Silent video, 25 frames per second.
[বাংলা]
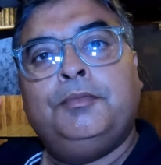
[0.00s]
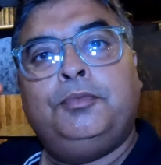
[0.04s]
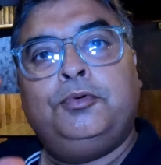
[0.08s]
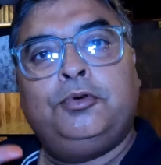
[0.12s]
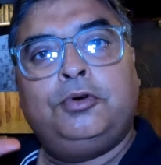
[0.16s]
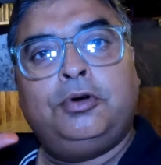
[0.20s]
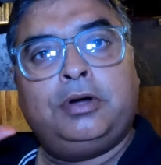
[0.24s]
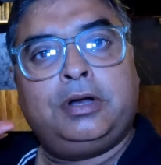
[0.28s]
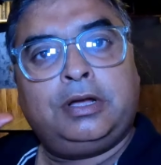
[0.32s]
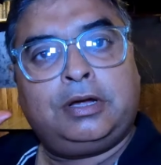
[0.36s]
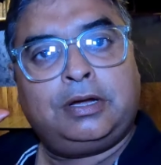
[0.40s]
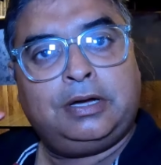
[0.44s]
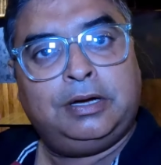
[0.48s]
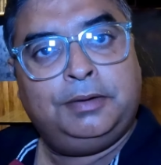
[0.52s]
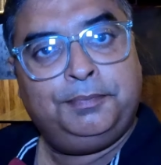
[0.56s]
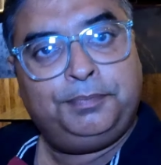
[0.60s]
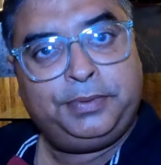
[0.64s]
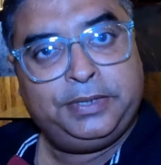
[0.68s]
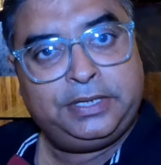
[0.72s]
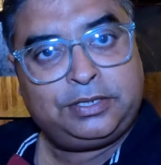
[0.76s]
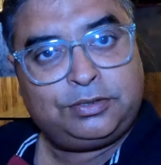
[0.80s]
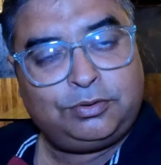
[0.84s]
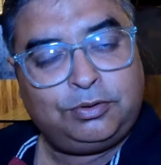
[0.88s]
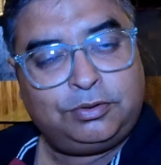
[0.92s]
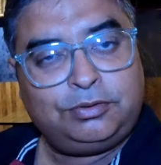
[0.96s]
পুরোটা
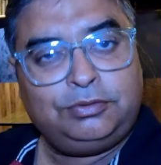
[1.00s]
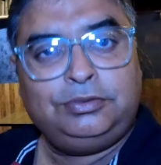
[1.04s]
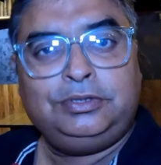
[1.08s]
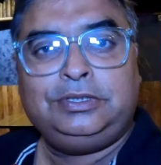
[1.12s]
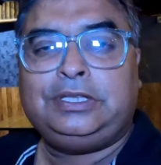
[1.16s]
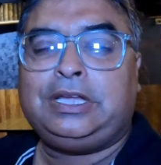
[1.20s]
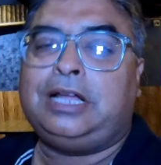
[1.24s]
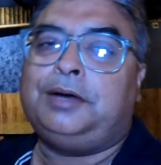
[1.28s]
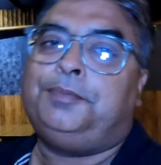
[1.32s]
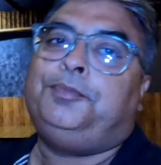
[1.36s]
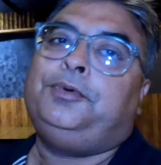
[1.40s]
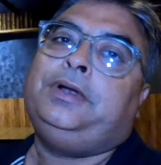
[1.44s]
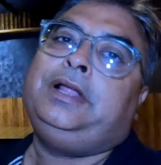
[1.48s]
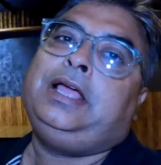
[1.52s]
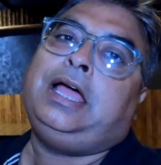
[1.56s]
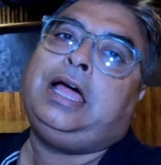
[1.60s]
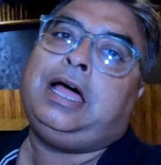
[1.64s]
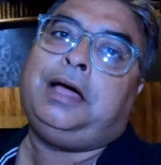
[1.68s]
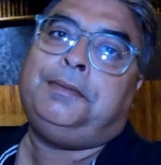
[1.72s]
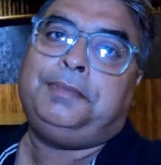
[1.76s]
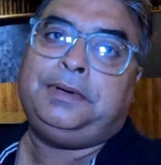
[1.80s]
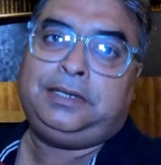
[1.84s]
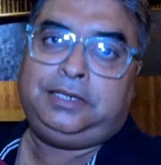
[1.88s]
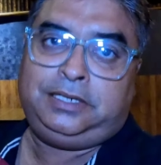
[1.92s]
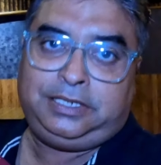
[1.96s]
কমপ্লিট করুন তারপরে
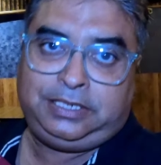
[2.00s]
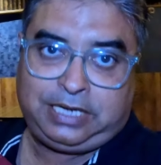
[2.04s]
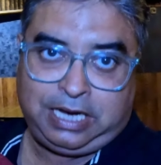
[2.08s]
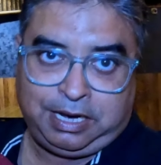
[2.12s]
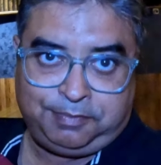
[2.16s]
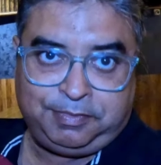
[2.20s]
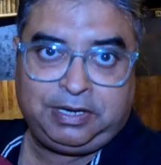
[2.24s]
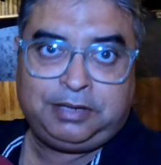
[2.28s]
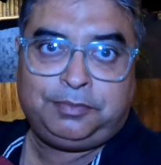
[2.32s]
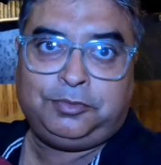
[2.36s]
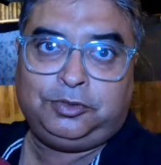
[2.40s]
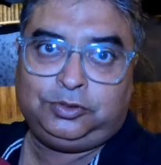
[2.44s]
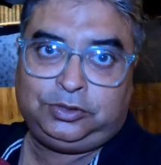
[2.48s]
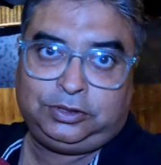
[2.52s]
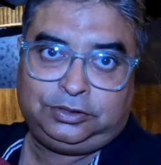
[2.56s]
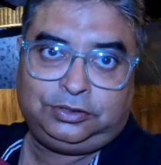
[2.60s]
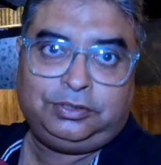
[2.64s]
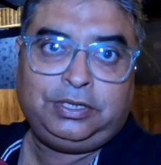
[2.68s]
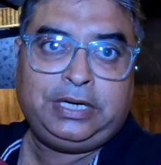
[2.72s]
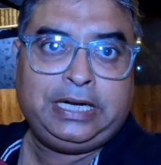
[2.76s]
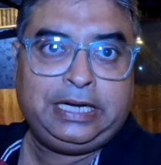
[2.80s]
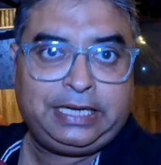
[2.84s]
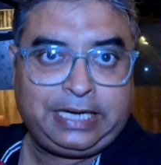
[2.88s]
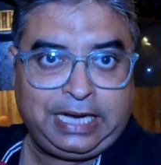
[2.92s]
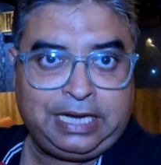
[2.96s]
আবার নিন আমার মতে
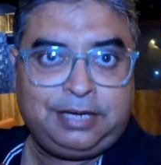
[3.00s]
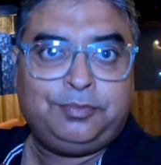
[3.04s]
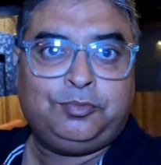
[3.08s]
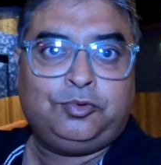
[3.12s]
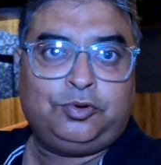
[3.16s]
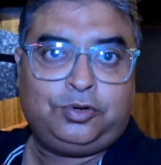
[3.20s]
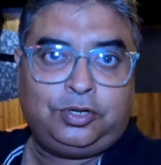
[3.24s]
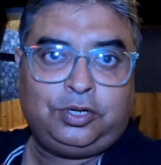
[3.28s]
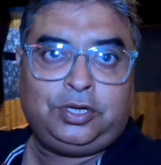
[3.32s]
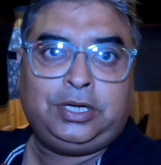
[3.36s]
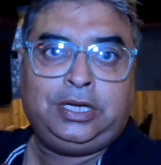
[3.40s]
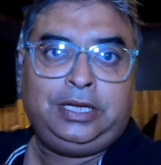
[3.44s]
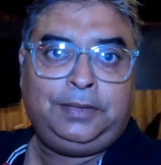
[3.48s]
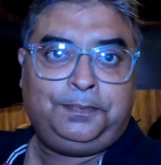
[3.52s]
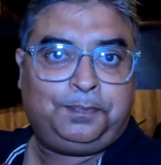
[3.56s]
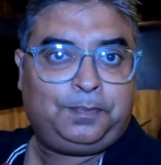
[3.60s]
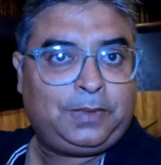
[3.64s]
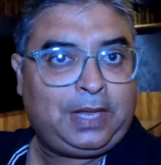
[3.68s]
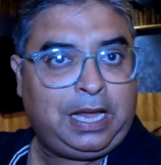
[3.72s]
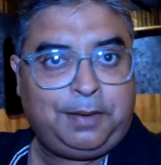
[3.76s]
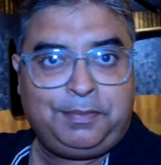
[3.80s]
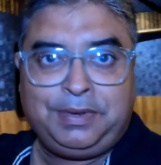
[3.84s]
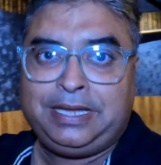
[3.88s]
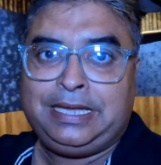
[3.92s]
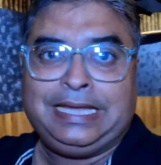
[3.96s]
তো এটাই মনে হয়
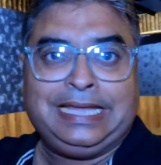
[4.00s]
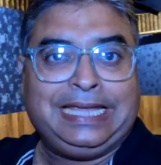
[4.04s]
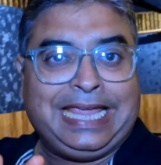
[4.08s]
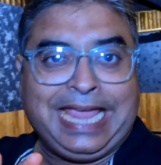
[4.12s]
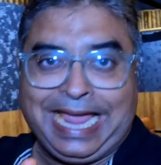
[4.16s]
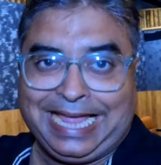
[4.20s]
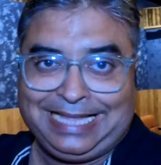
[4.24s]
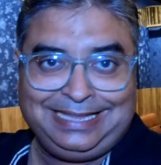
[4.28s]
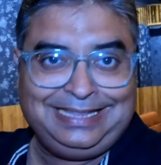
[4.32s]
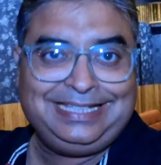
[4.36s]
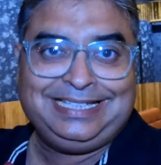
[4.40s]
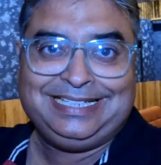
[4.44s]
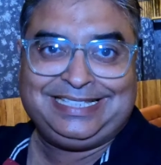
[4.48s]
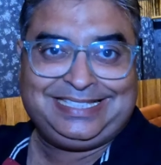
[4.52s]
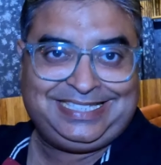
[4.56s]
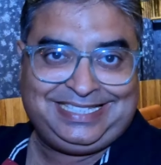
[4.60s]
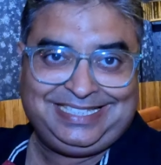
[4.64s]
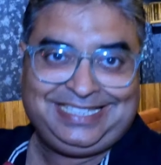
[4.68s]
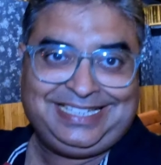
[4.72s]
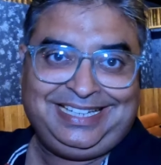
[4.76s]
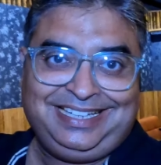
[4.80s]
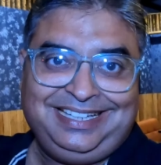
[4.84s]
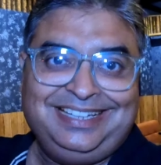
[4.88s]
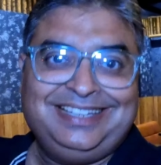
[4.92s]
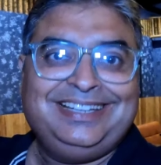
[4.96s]
আমি জ্ঞান
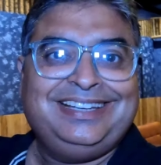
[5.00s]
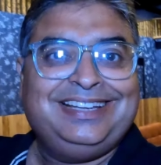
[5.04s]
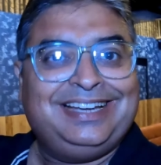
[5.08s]
দিচ্ছি না